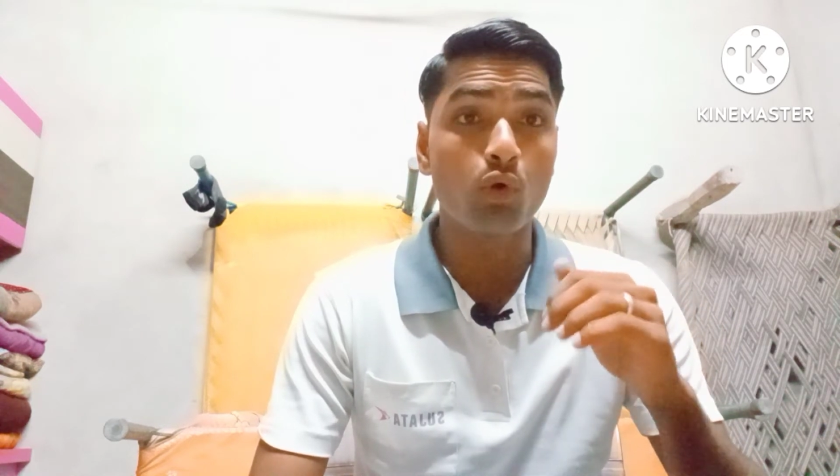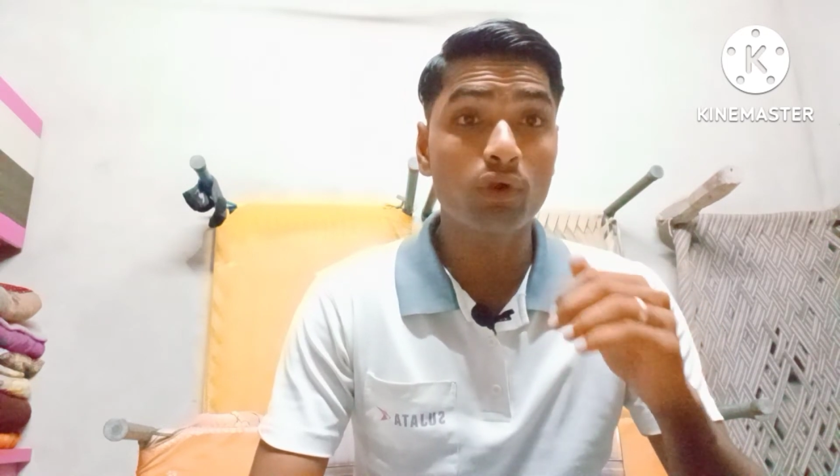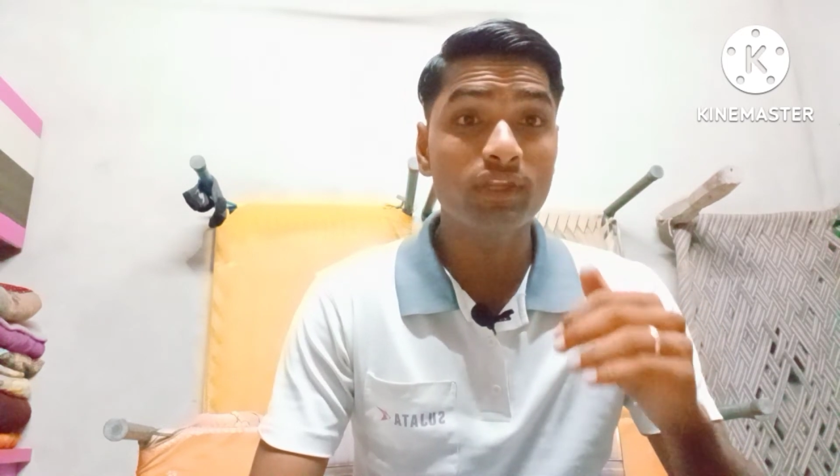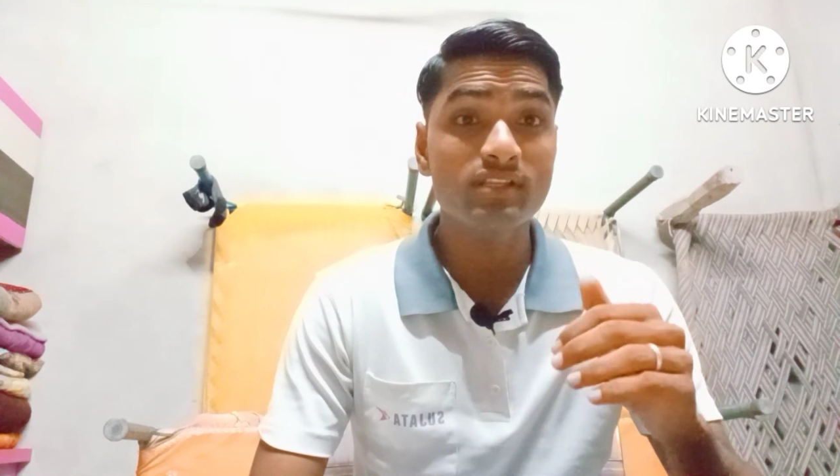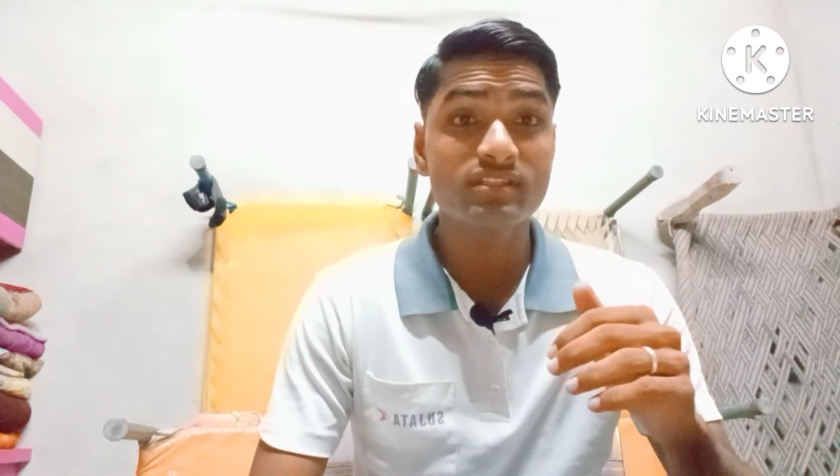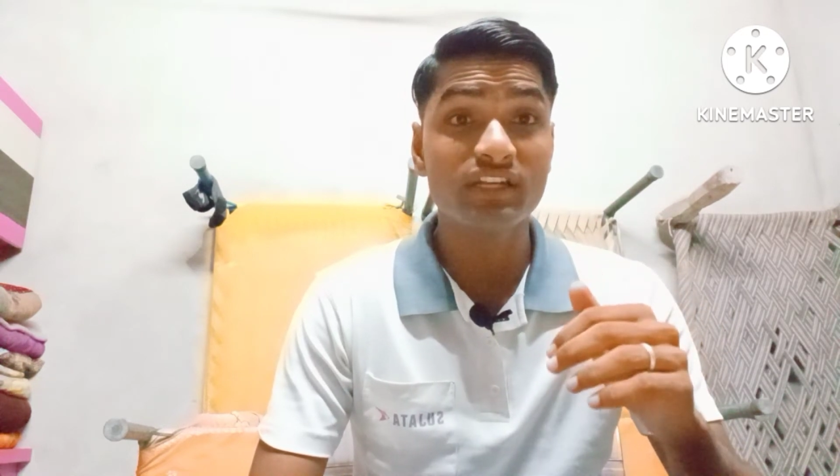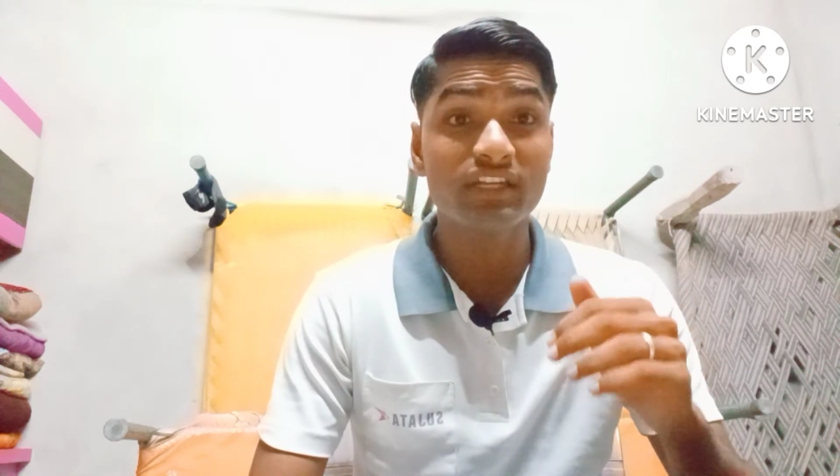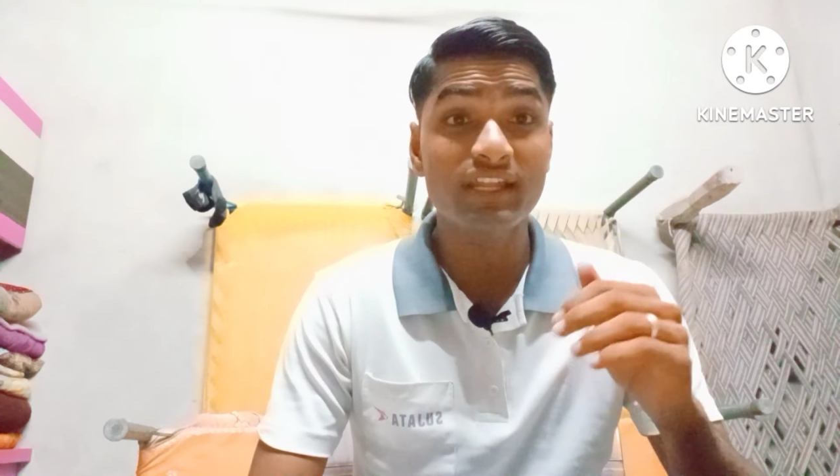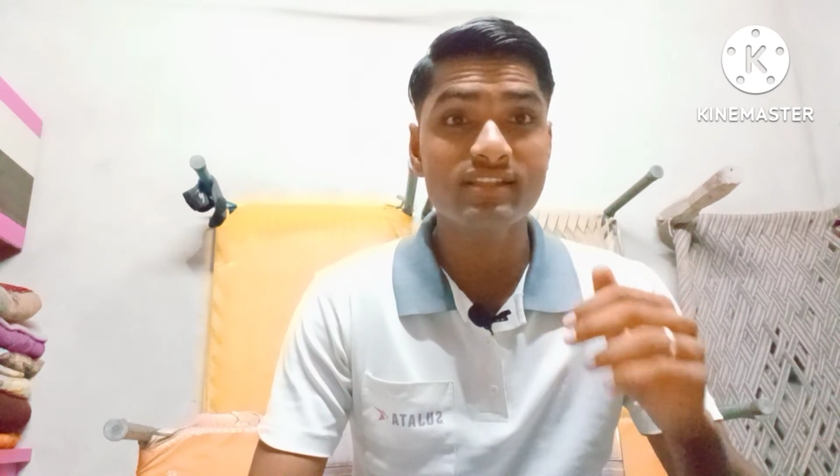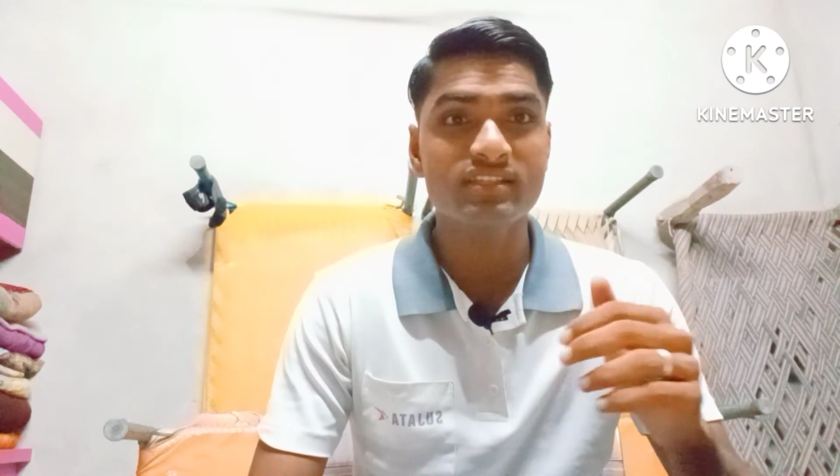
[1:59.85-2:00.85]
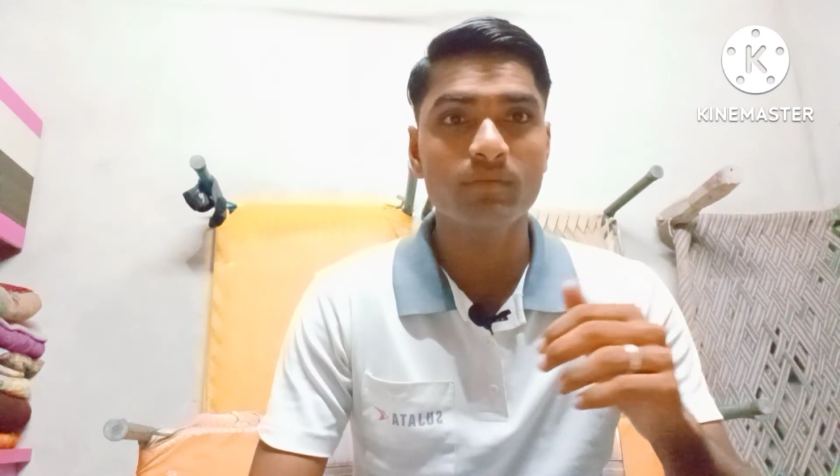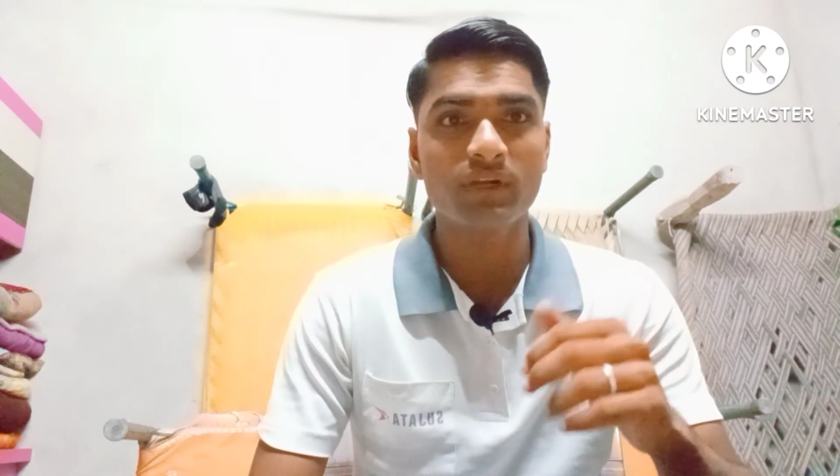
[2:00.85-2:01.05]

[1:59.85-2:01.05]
ऑडियंस रिटेंशन